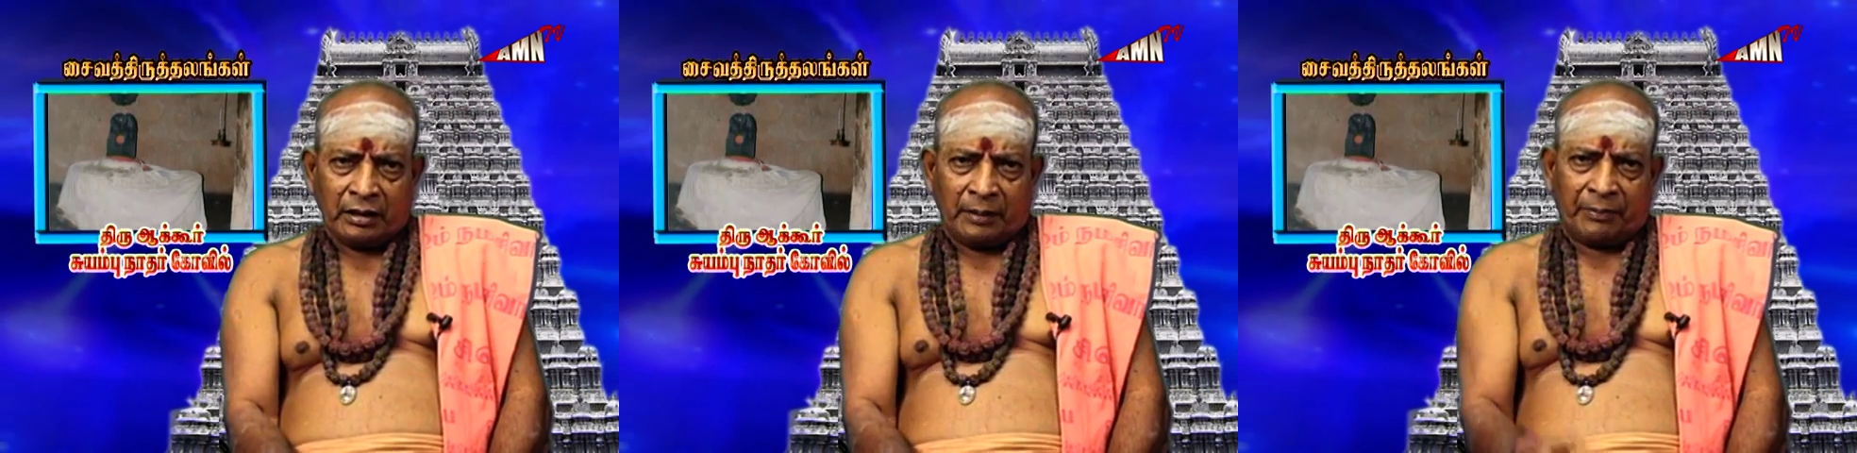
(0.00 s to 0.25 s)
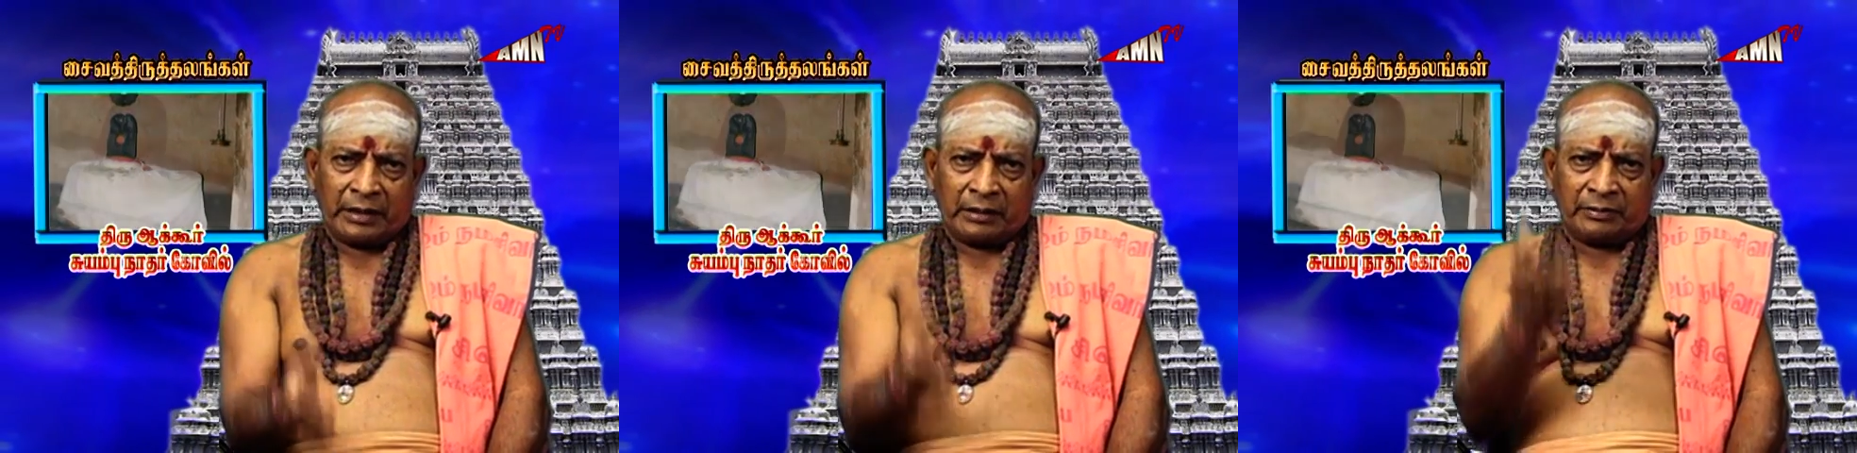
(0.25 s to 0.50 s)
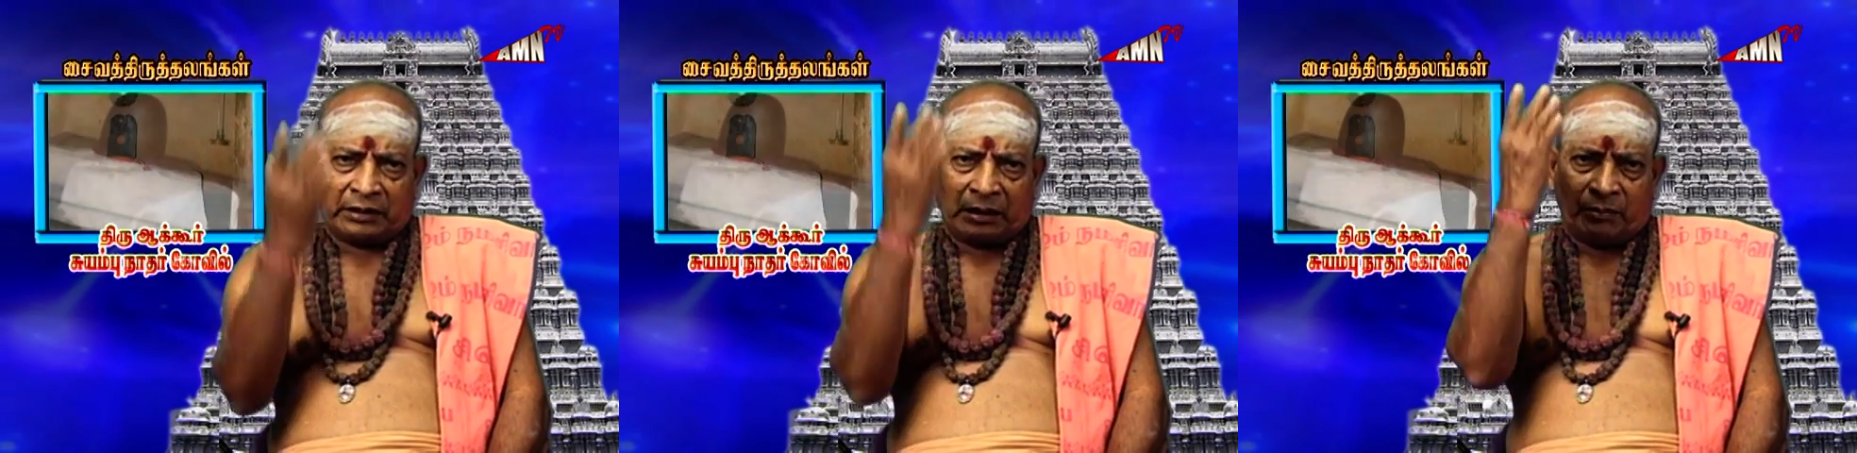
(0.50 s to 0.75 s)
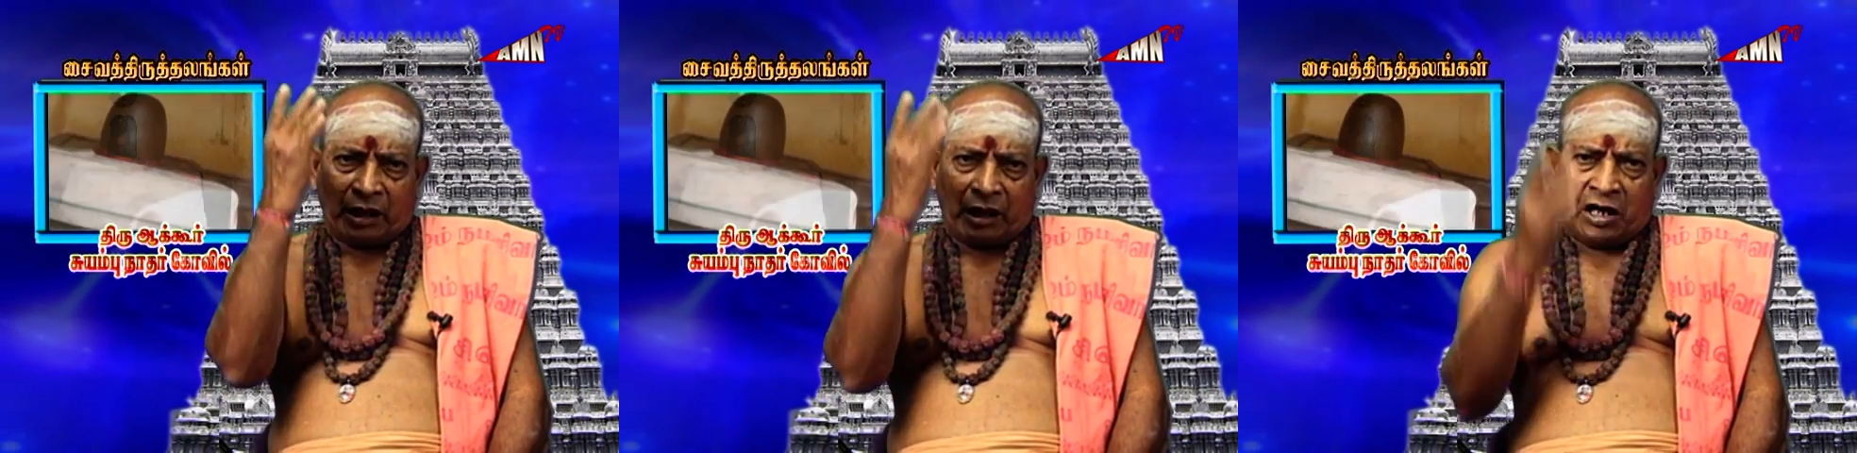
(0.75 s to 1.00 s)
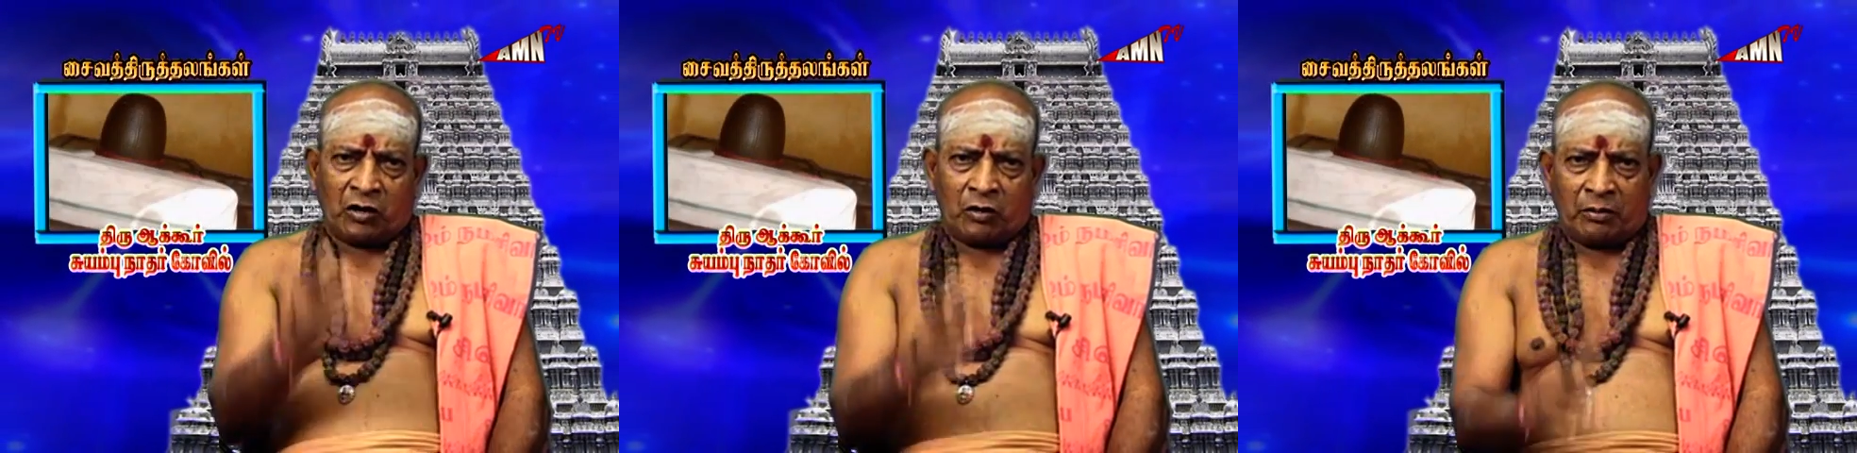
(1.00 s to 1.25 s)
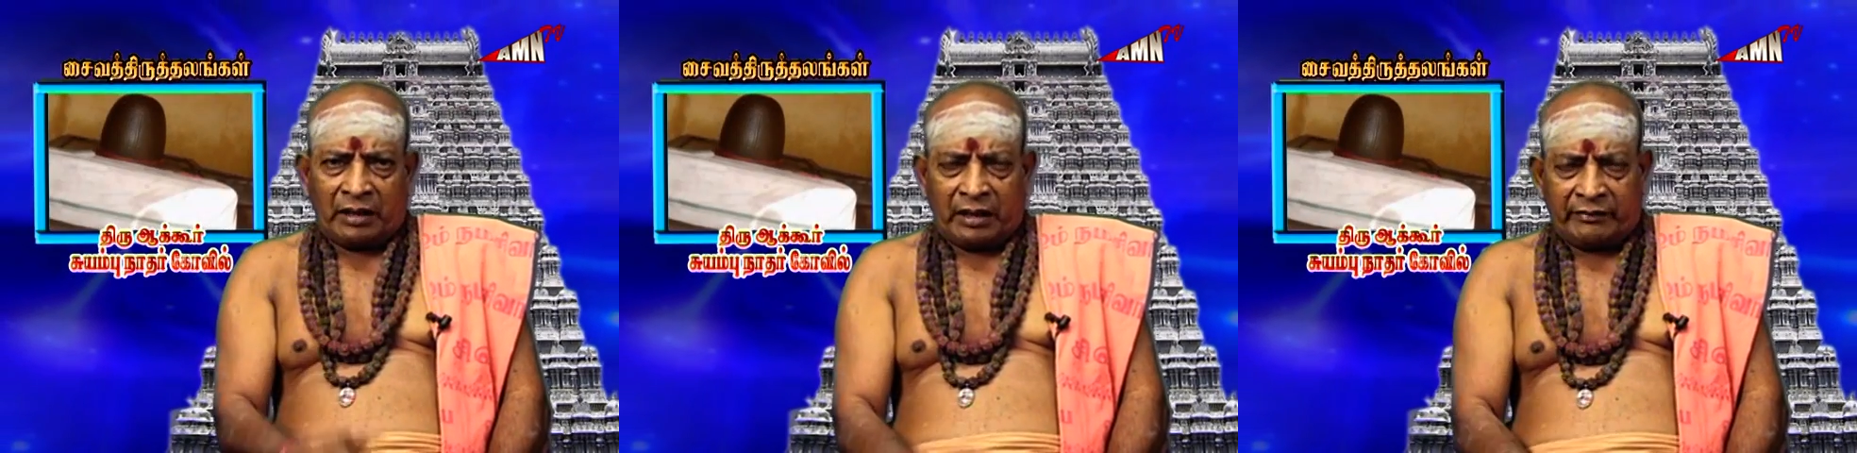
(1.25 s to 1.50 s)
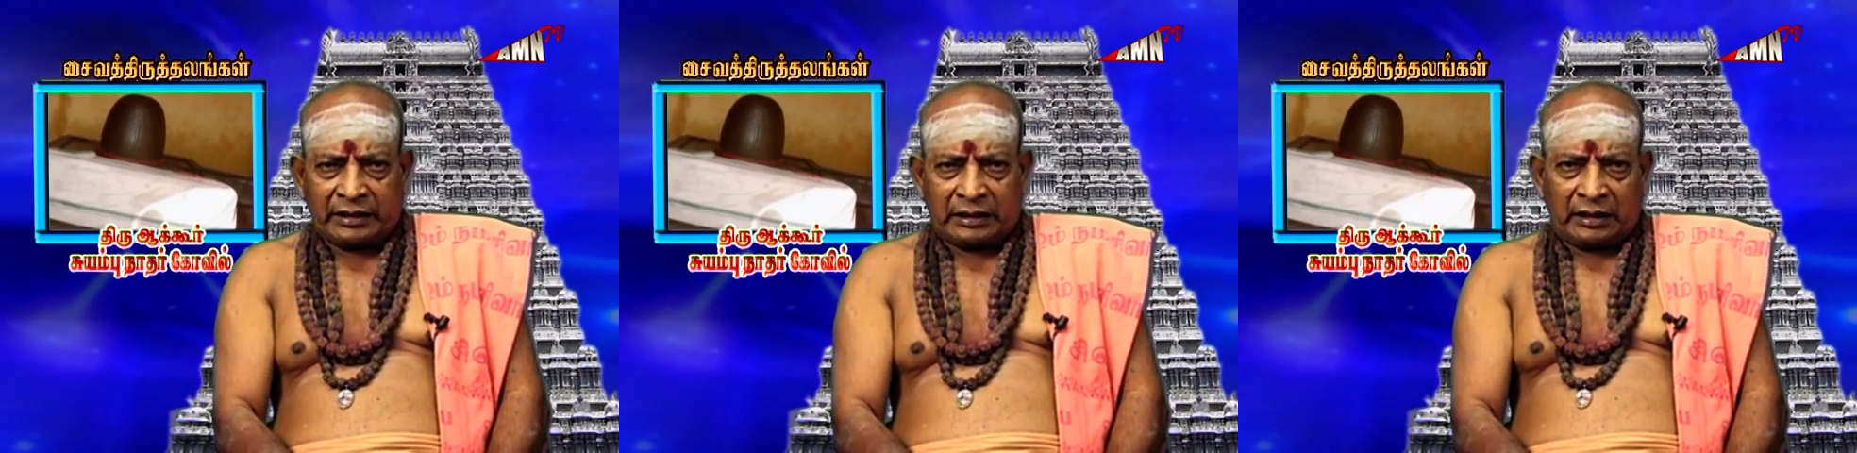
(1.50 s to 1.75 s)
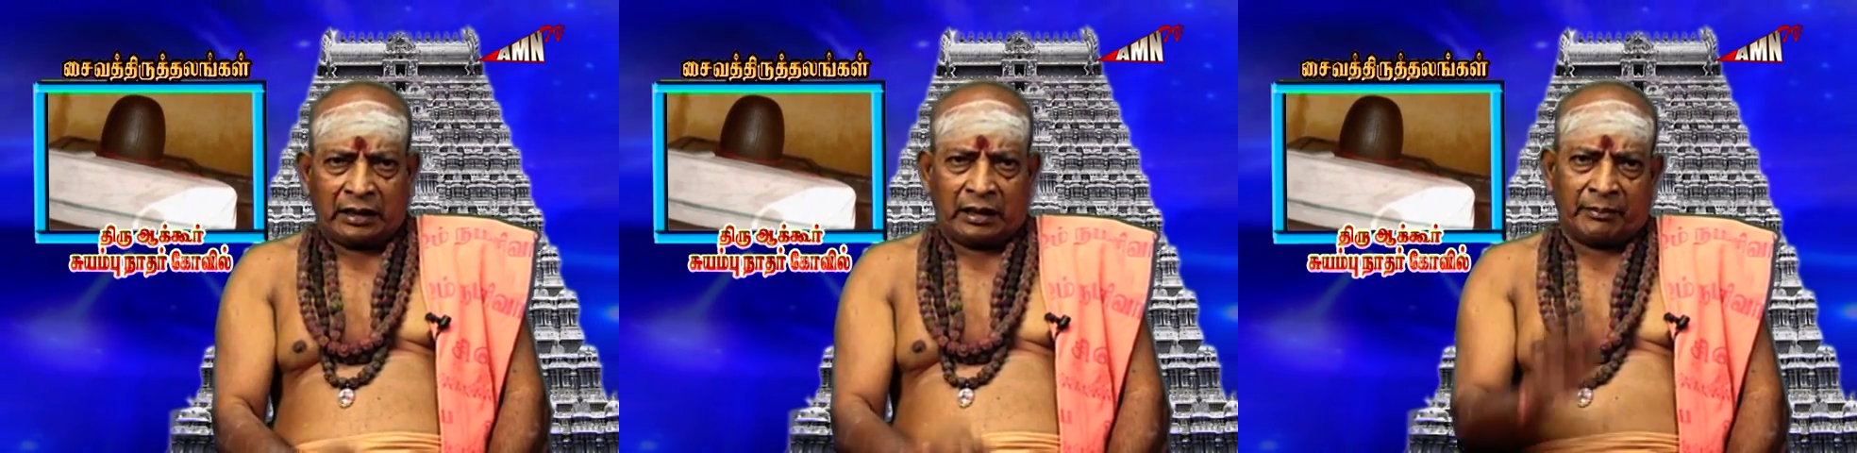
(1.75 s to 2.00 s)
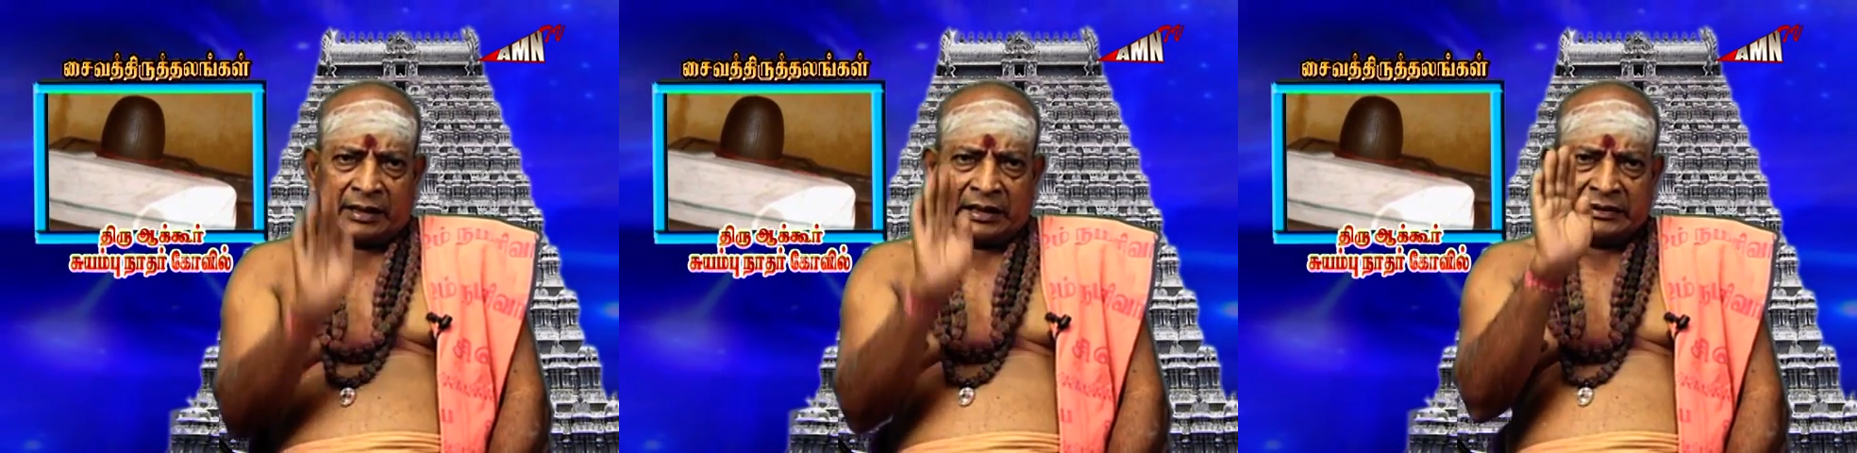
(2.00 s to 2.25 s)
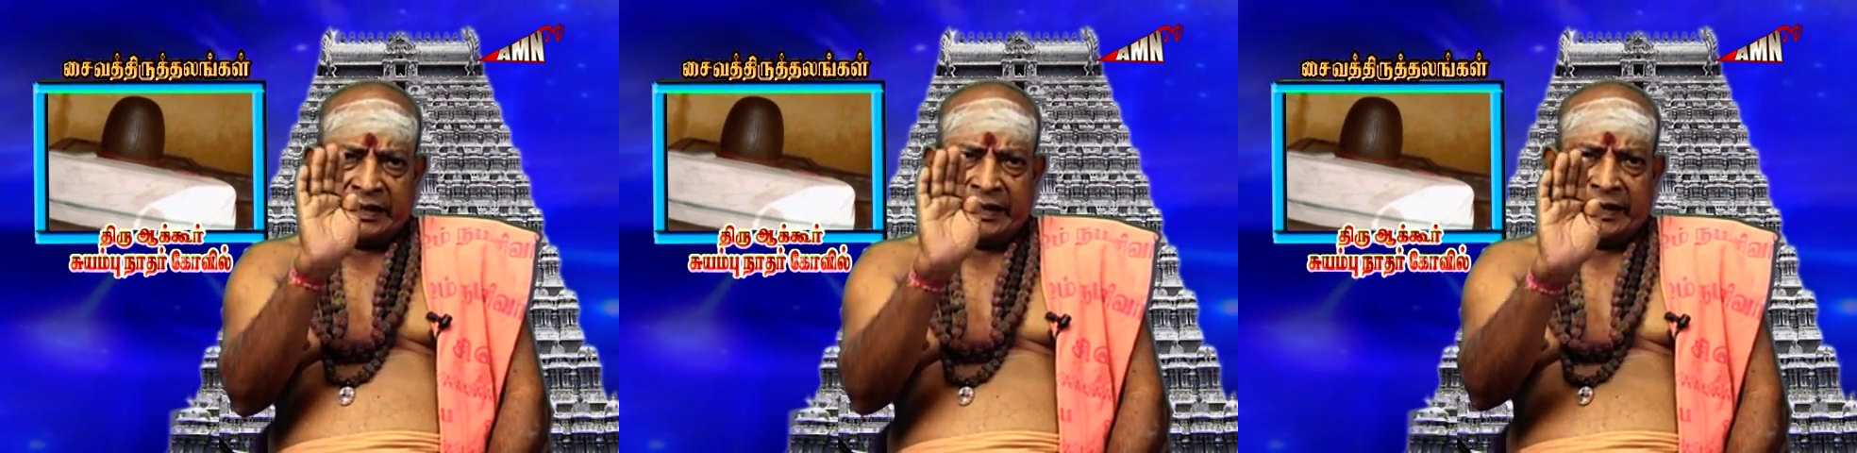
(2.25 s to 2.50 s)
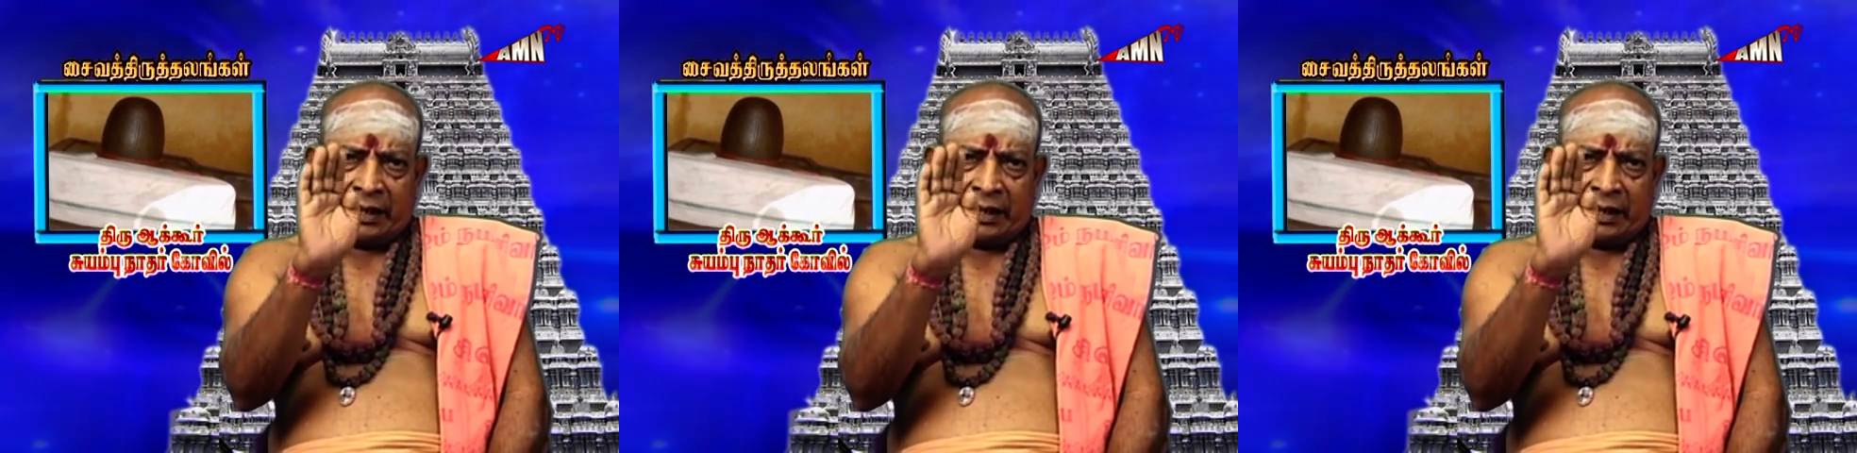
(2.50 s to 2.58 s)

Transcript: இப்பேற்பட்ட மகானுபாவர்கள் எல்லாம் நதி